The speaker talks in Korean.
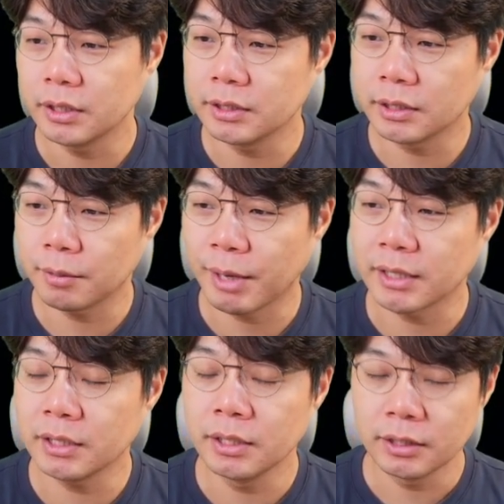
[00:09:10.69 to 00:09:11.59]
이 시간에
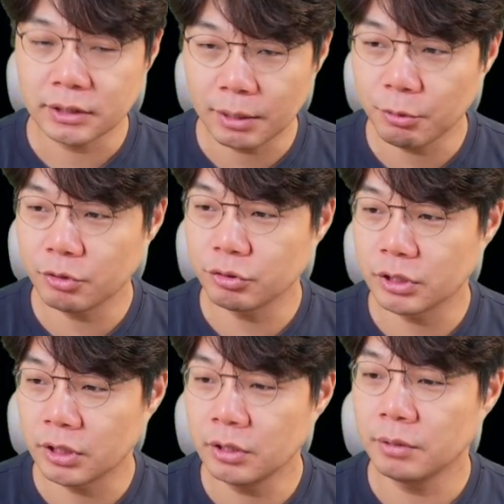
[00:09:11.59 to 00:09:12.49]
많이 참여해
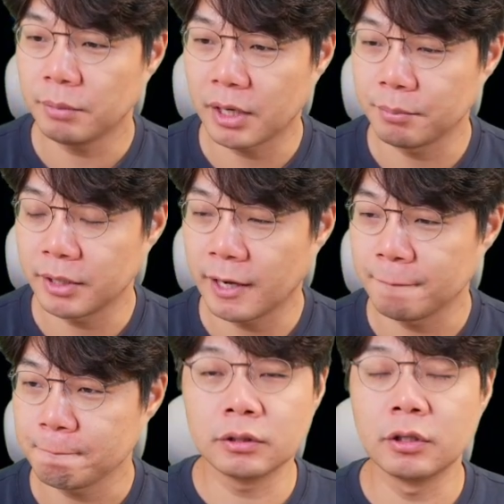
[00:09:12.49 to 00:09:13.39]
주시기를
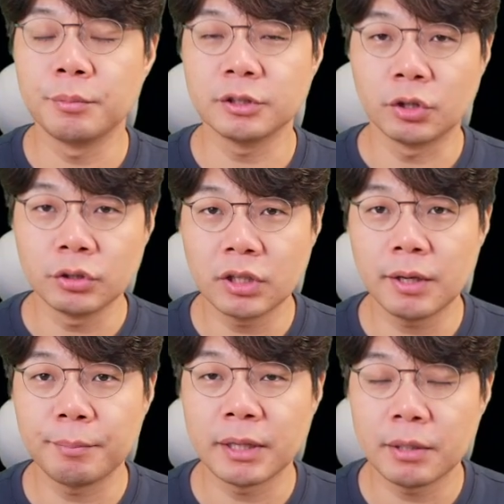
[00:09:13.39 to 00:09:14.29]
바랍니다. 그러면
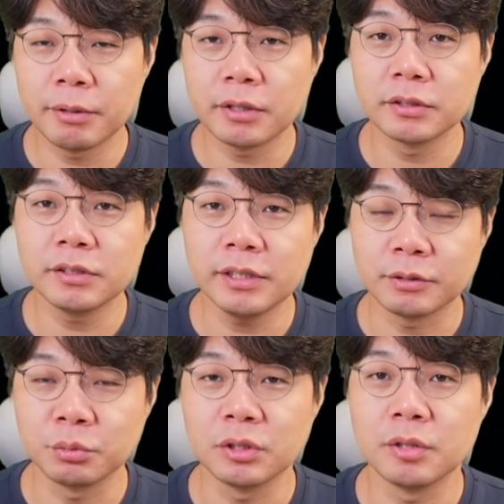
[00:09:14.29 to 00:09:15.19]
저녁에 만나뵐 것을
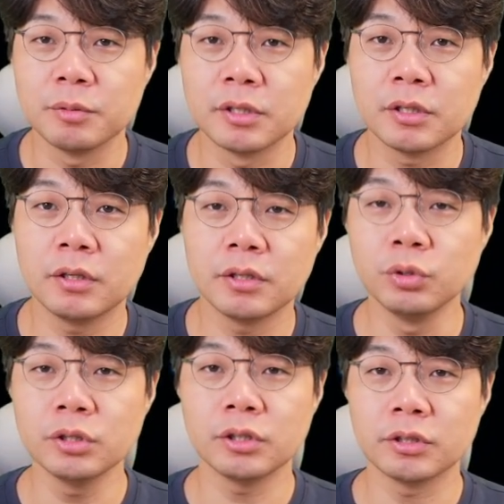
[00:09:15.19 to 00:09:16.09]
약속드리면서
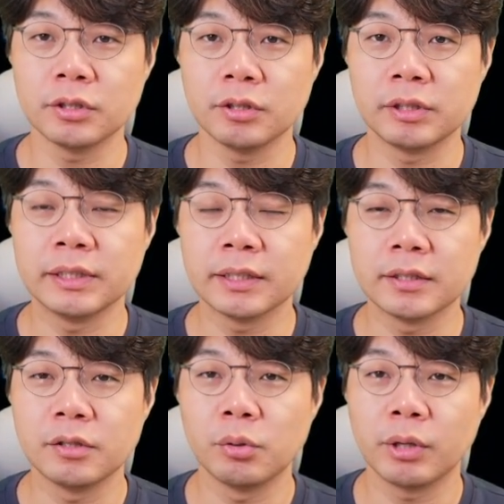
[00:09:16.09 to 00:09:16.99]
오늘은 여기서
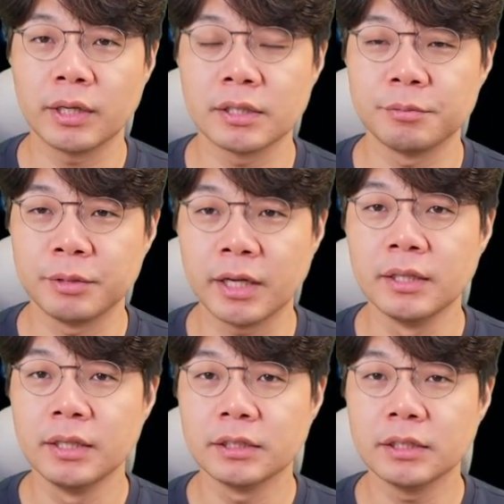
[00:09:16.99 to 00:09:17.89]
인사드리도록 하겠습니다.